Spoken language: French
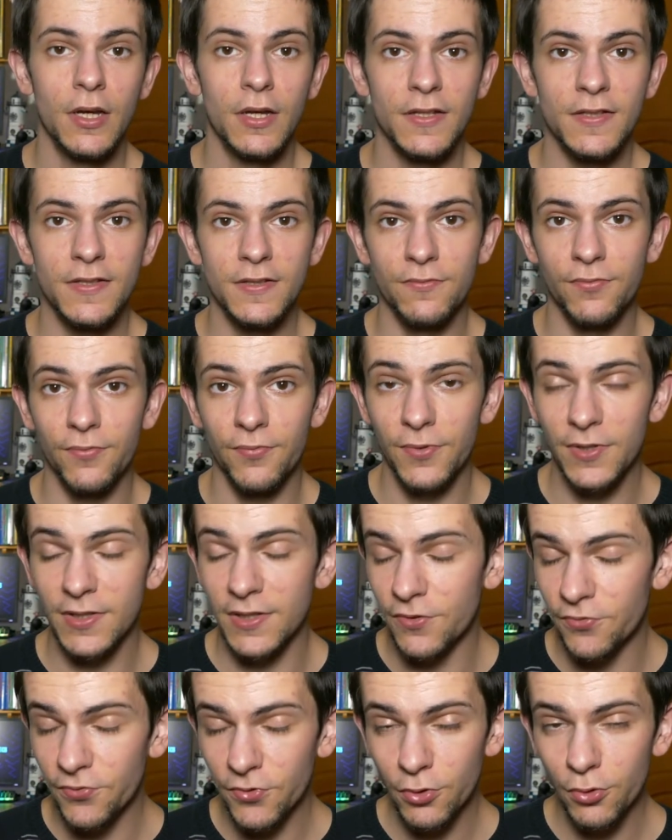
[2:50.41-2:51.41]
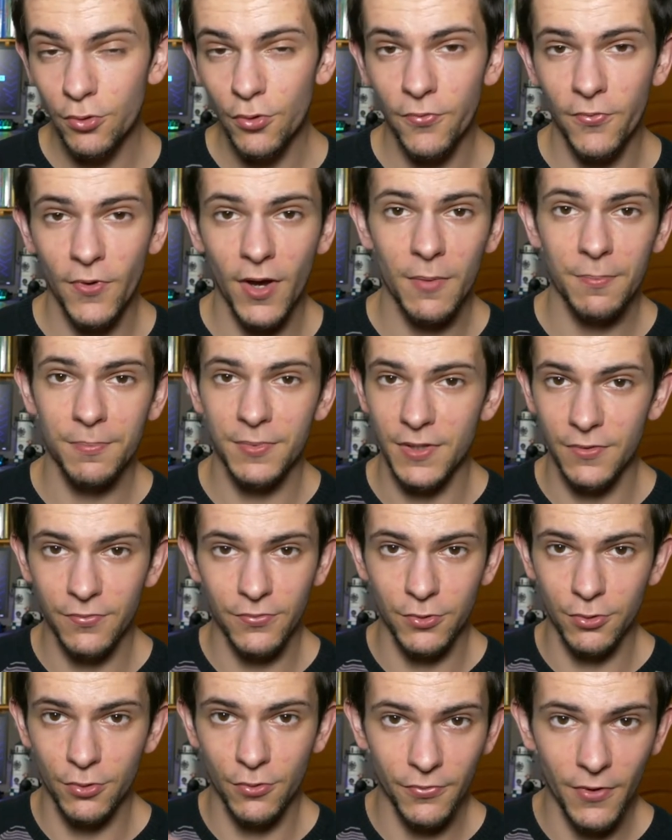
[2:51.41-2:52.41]
Si vous faites des fautes de frappe, des
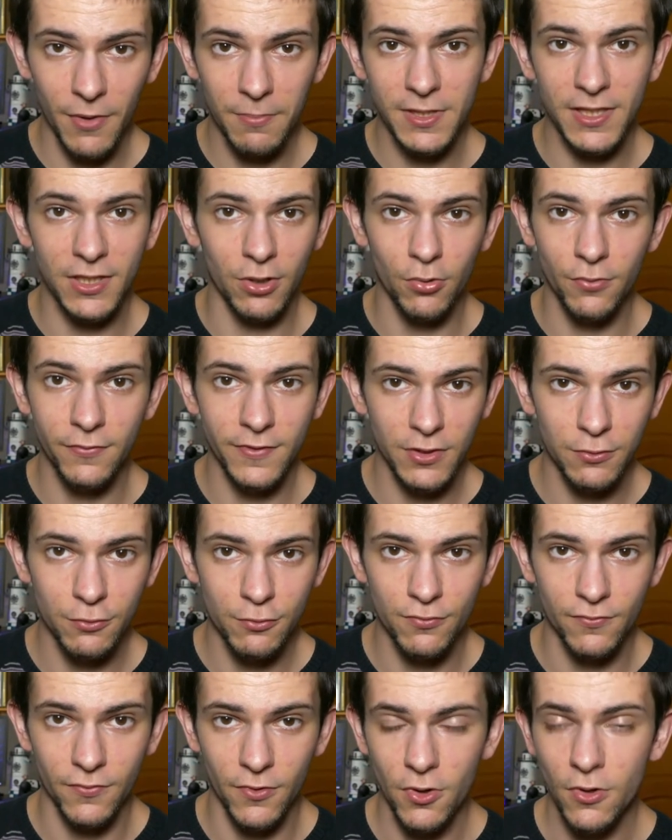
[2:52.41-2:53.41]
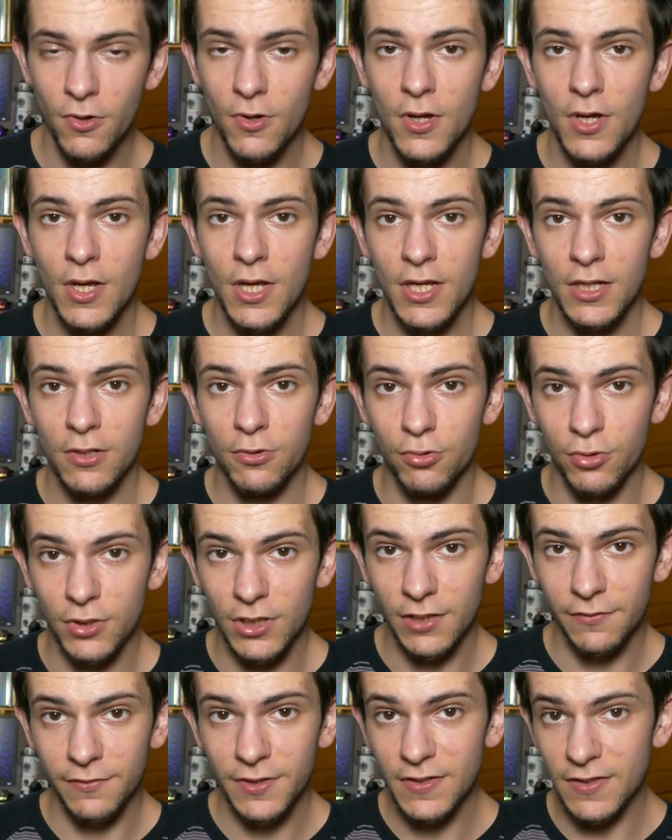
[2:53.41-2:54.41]
fautes de frappe qui reviennent souvent, le
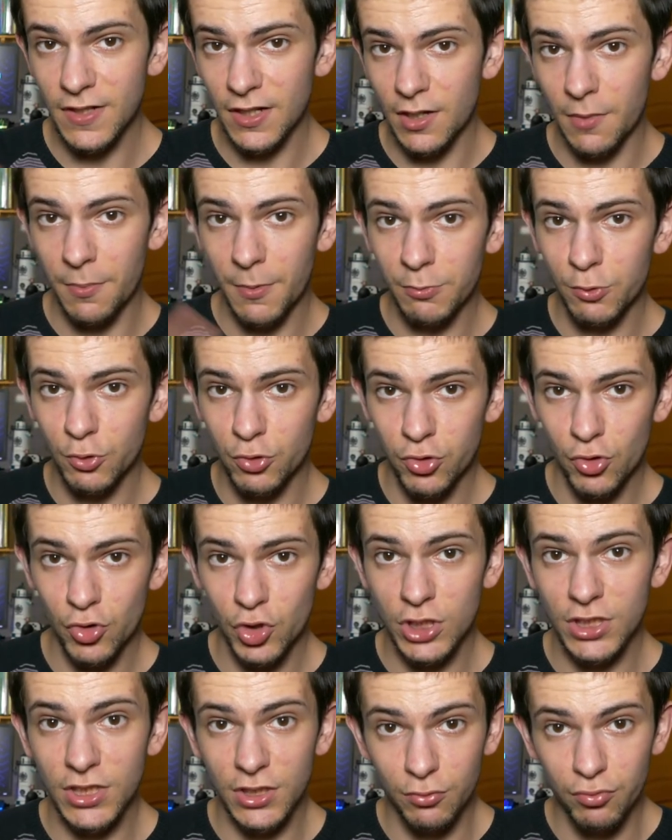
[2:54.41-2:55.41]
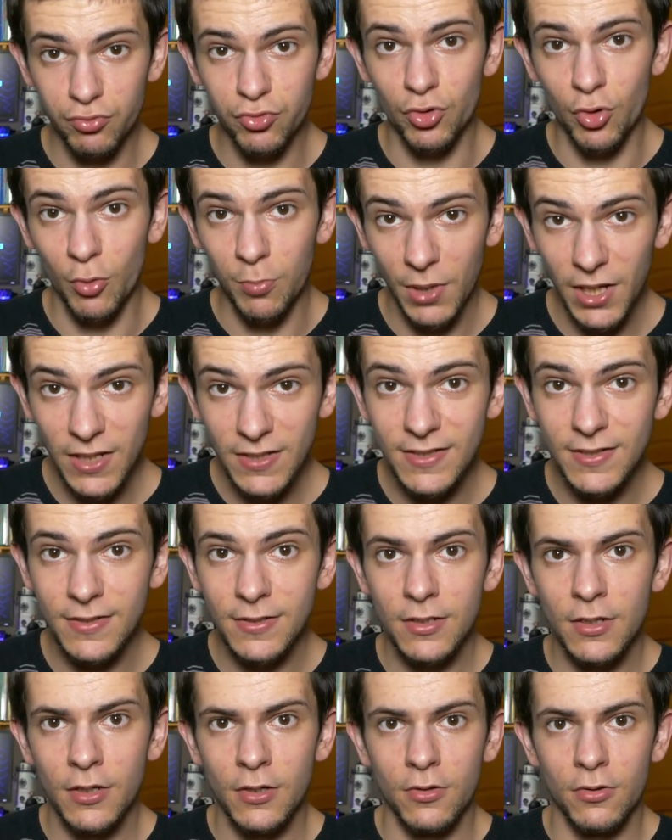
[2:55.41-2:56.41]
clavier sera capable de changer des touches de place
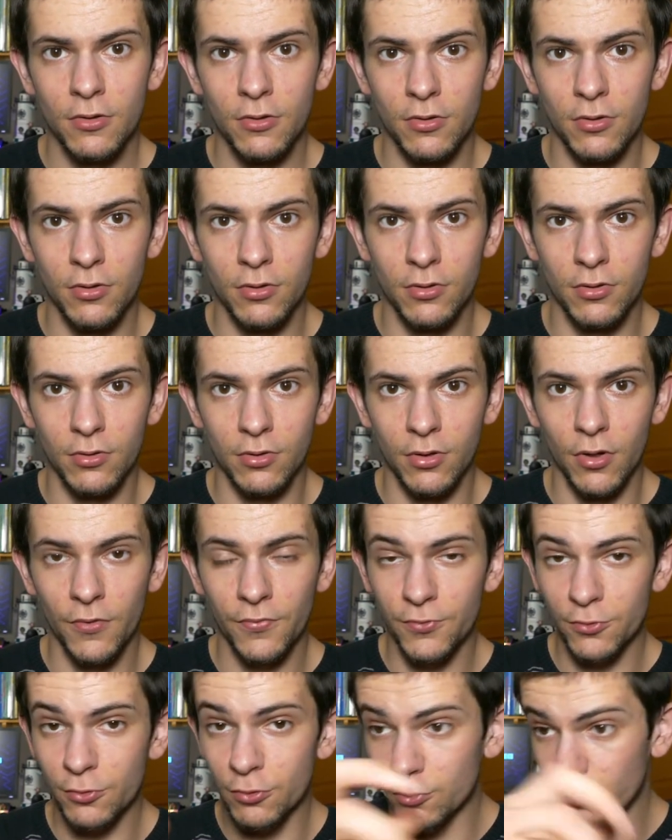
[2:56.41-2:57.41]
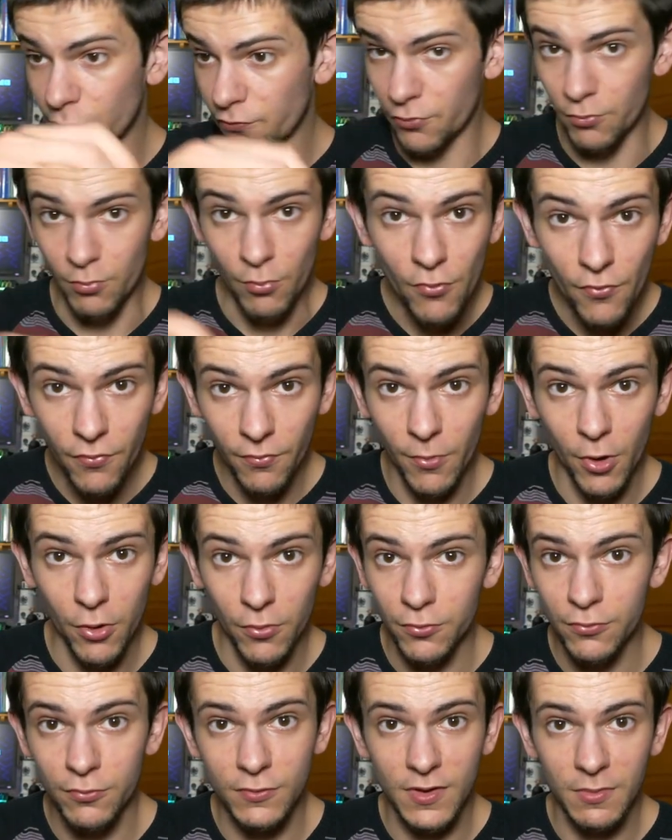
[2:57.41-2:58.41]
euh, en fonction de vos mouvements,
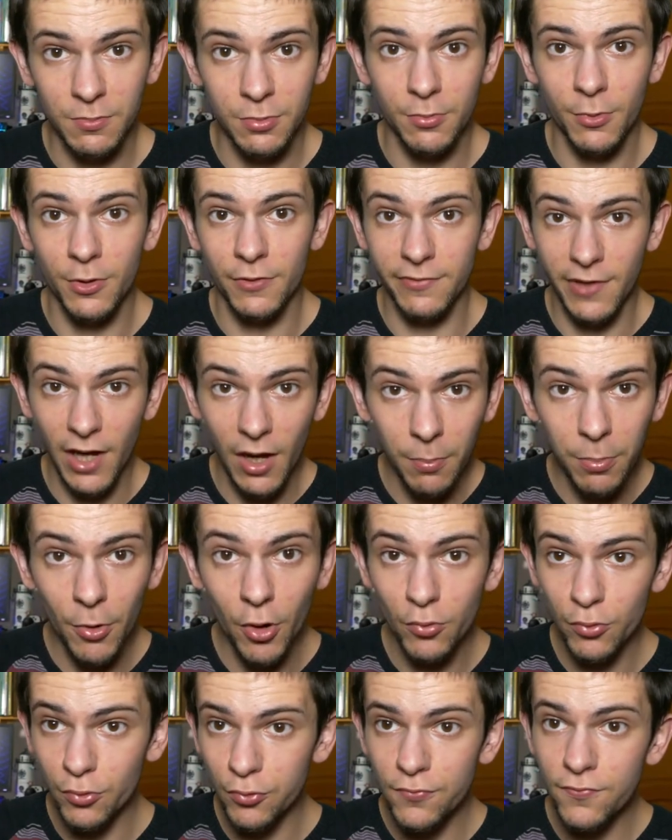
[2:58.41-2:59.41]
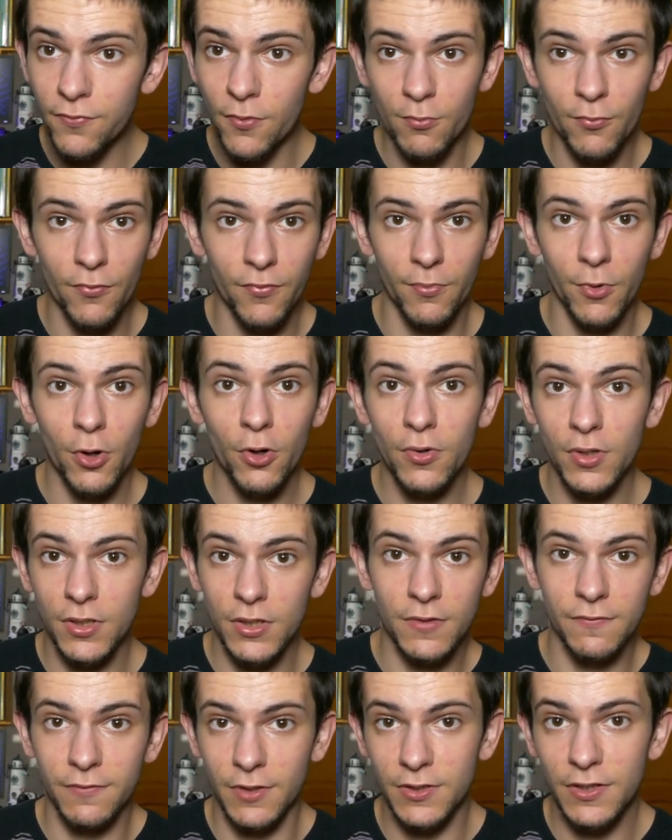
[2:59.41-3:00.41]
tout simplement. Il va apprendre tous vos mouvements et
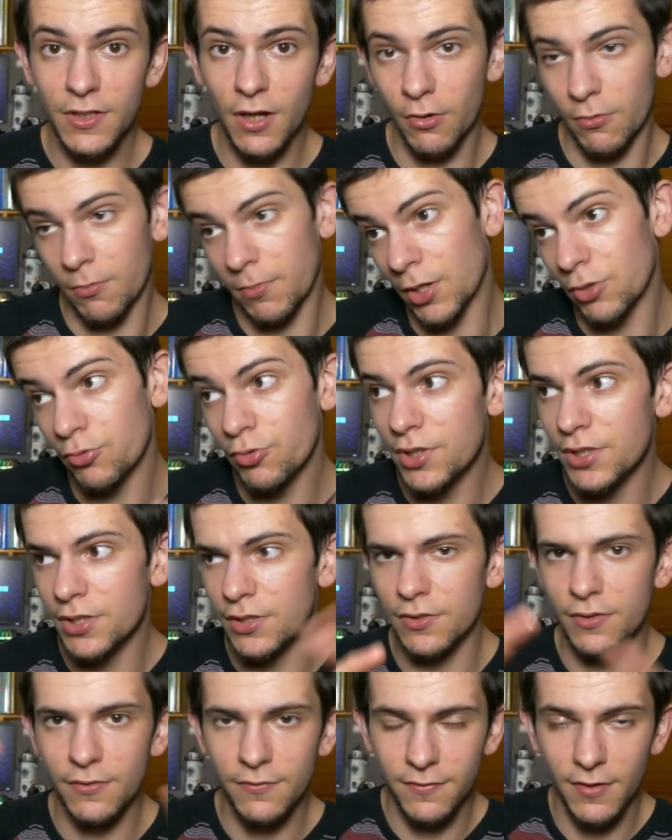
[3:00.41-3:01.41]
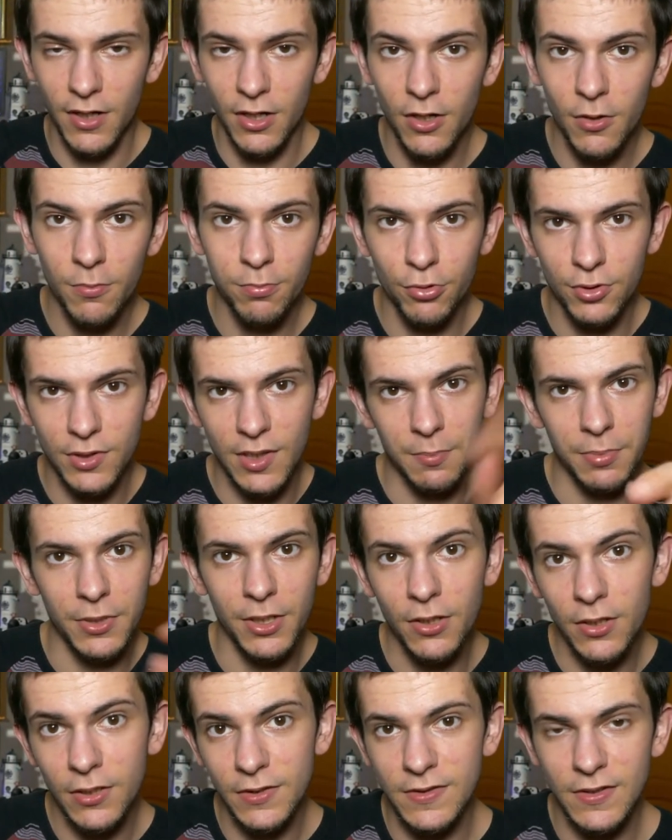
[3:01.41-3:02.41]
il va dire, bah lui, il va là pour taper
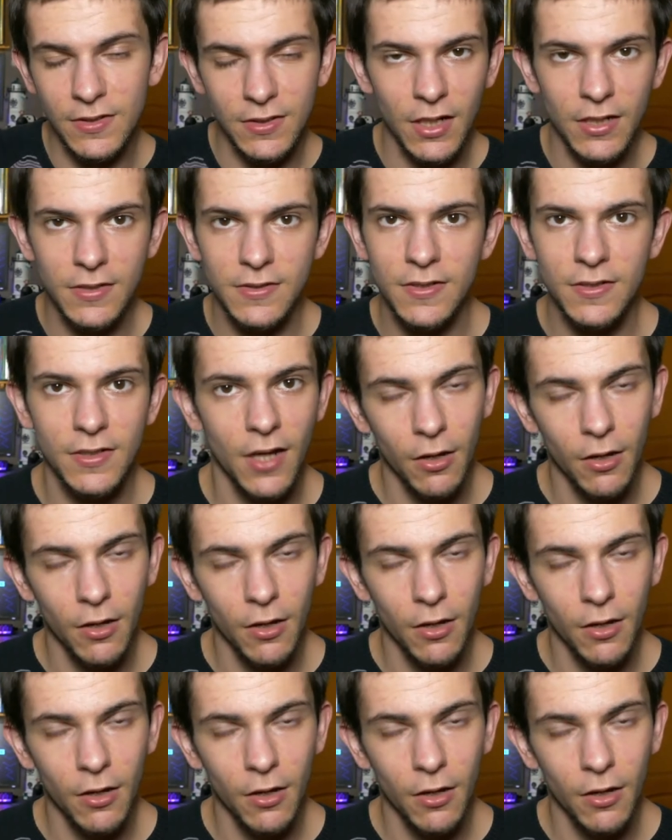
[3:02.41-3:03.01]
là, etc., etc.